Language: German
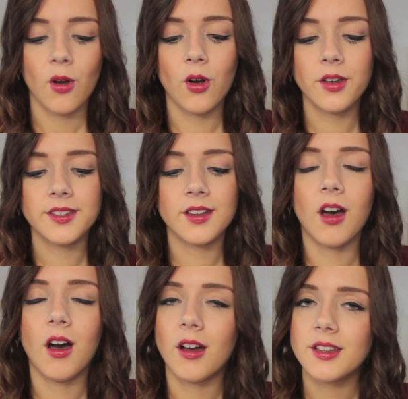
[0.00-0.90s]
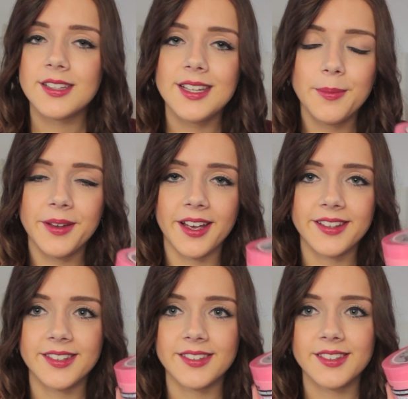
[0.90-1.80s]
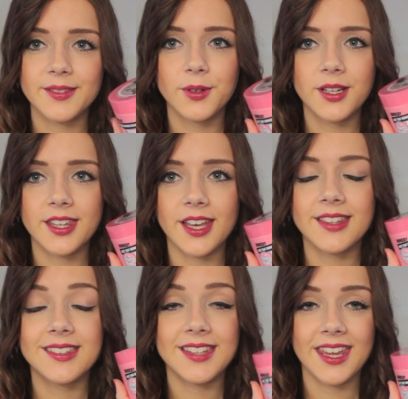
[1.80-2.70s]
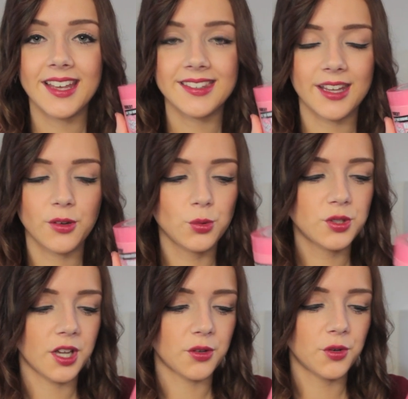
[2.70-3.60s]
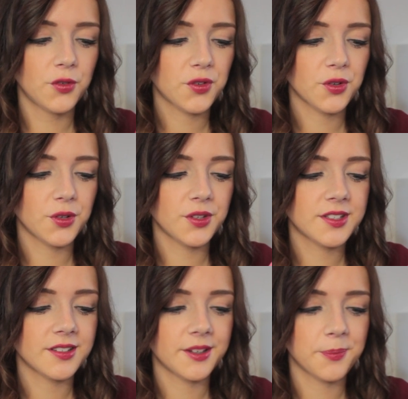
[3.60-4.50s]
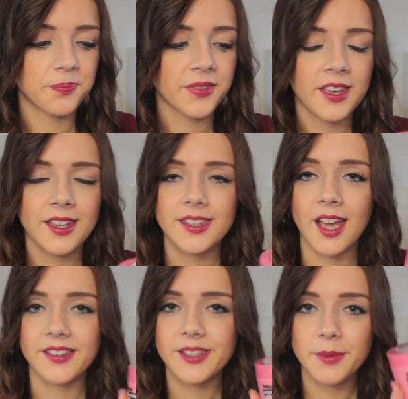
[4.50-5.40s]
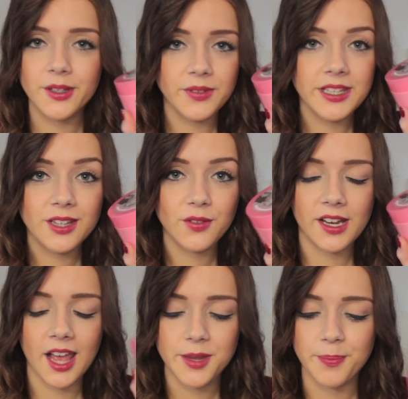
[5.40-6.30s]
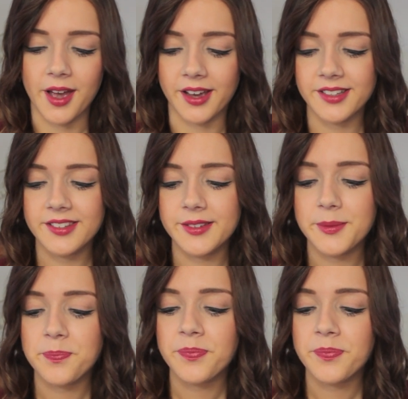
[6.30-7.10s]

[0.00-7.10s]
Und oh, ich liebe das. Das ist wirklich ein sehr, sehr guter Duft. Und ähm, ja, es gibt irgendwie nichts Vergleichbares.